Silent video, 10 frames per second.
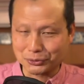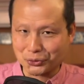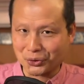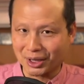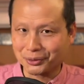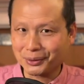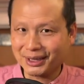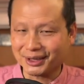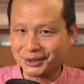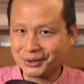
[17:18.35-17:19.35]
权威
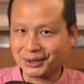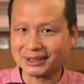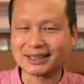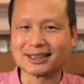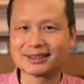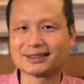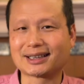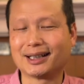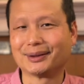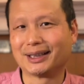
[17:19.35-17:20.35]
的医学杂志
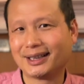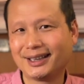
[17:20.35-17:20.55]
上呢？